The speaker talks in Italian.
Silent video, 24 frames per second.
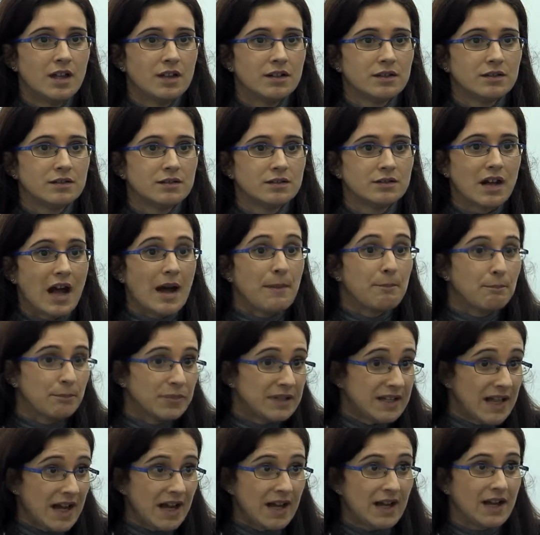eh,
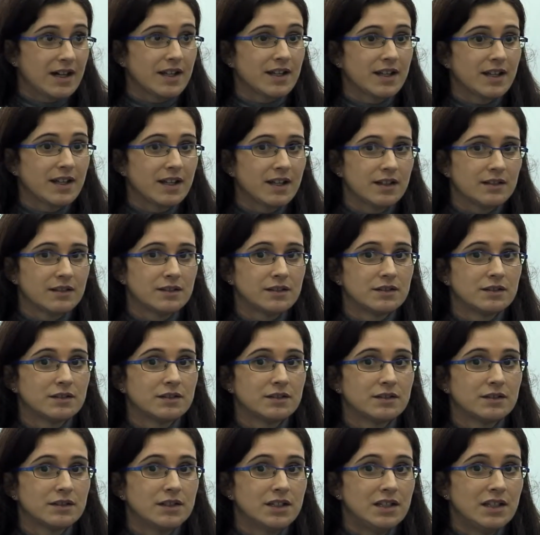ampliare
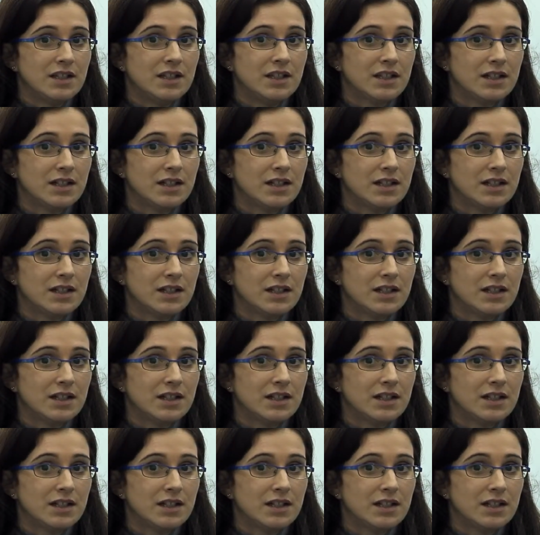eh,